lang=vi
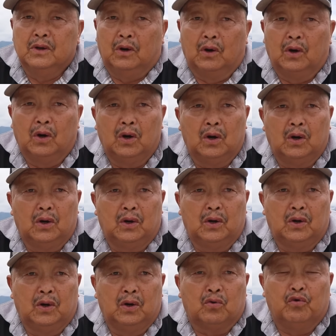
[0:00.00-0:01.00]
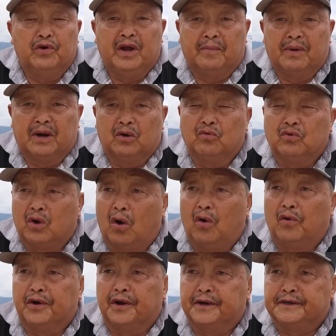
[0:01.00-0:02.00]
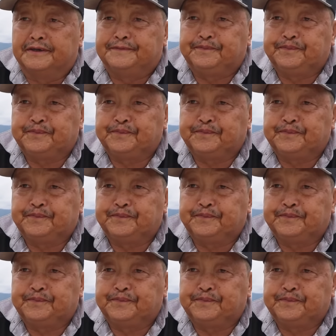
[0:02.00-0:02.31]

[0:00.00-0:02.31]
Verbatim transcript: ô cú nè mà rồng gâu nữa nè